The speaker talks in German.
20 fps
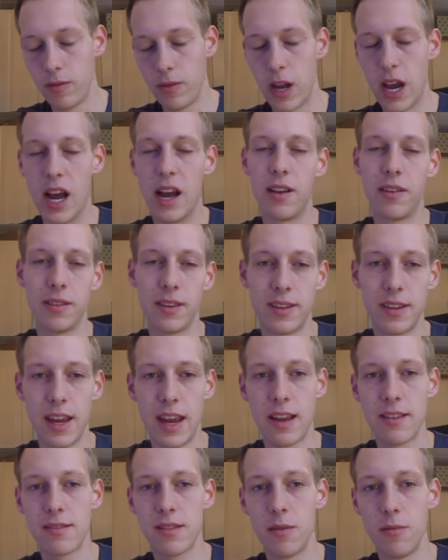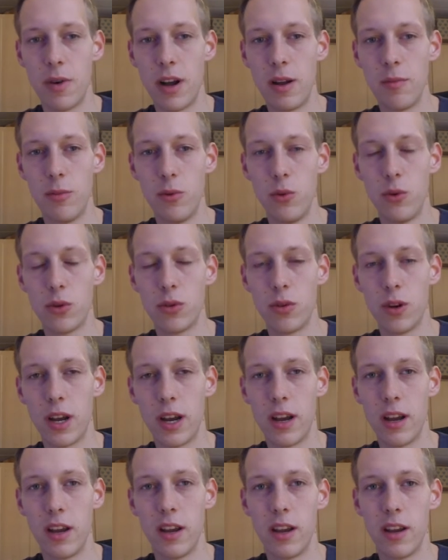ja, das erste Mal bucht
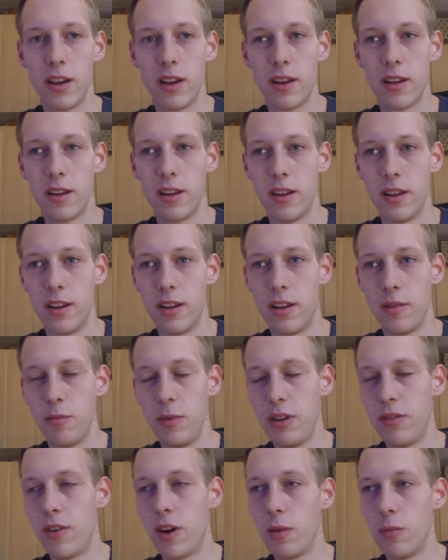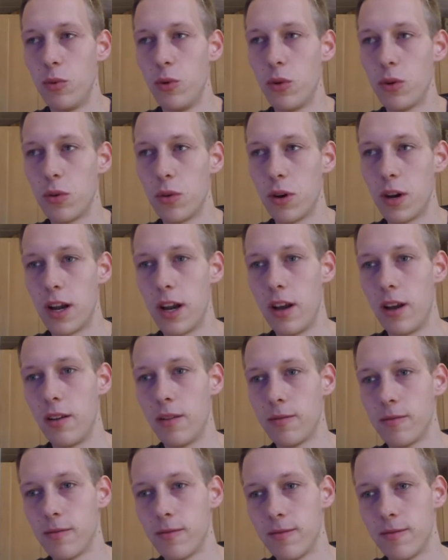oder äh, einen Mietwagen bucht oder